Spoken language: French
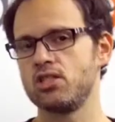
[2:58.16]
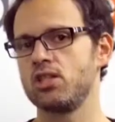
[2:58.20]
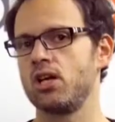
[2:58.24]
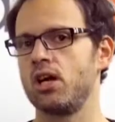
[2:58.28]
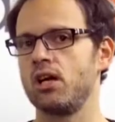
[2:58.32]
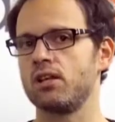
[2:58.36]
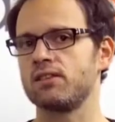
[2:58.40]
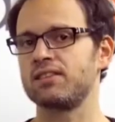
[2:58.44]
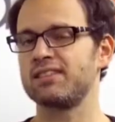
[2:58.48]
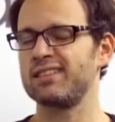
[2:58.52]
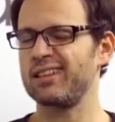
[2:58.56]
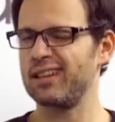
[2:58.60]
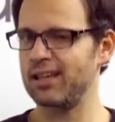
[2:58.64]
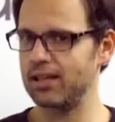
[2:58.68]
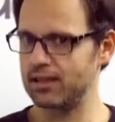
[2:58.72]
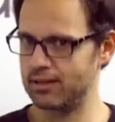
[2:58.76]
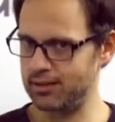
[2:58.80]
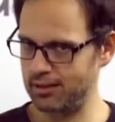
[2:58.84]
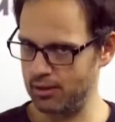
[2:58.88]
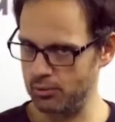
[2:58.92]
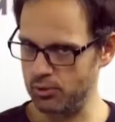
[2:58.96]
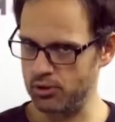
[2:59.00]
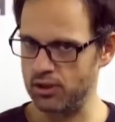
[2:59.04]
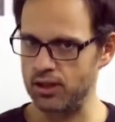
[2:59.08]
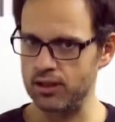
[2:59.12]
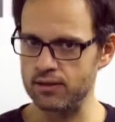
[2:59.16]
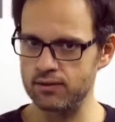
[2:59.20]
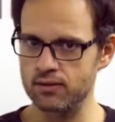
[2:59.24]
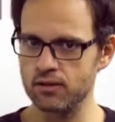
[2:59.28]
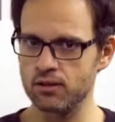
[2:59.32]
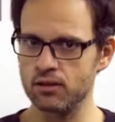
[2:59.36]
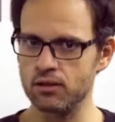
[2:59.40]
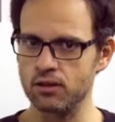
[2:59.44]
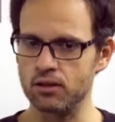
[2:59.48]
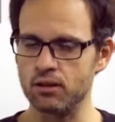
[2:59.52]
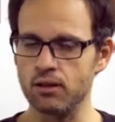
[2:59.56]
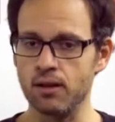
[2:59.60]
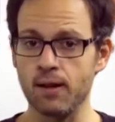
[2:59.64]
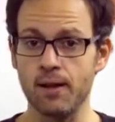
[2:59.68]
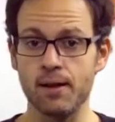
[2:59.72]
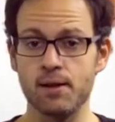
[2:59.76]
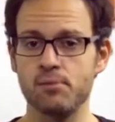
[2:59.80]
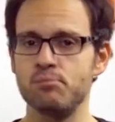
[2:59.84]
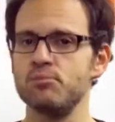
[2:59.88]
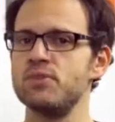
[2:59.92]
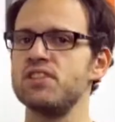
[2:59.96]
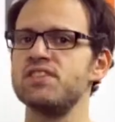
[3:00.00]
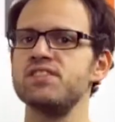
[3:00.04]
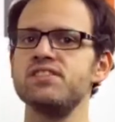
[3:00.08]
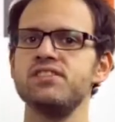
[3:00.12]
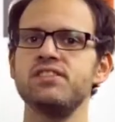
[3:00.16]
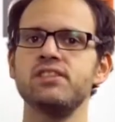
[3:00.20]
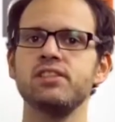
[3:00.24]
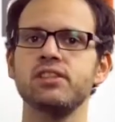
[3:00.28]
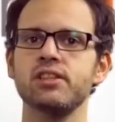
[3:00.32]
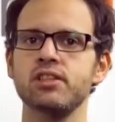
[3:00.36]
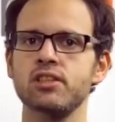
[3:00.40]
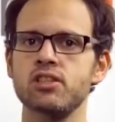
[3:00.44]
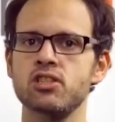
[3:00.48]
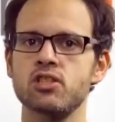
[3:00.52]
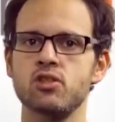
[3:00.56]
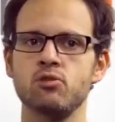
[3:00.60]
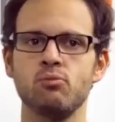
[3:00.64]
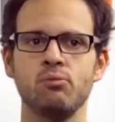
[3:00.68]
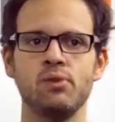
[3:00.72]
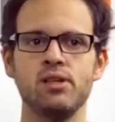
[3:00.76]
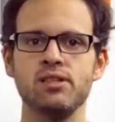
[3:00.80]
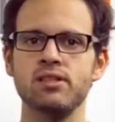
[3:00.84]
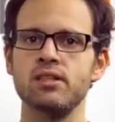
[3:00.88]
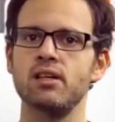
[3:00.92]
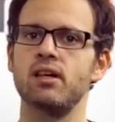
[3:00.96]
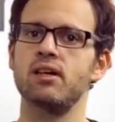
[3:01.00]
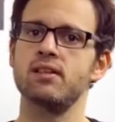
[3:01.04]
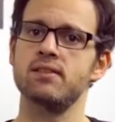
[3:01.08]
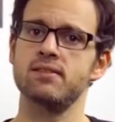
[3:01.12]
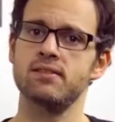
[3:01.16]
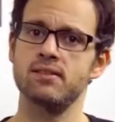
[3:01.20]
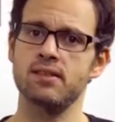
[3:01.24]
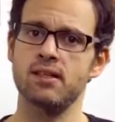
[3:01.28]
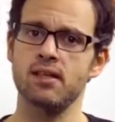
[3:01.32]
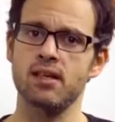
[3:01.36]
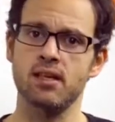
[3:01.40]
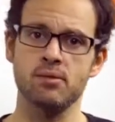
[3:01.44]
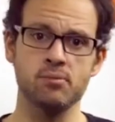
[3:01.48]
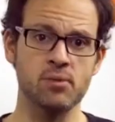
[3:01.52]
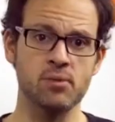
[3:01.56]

déjà un très très bon acteur, mais dirigé de manière assez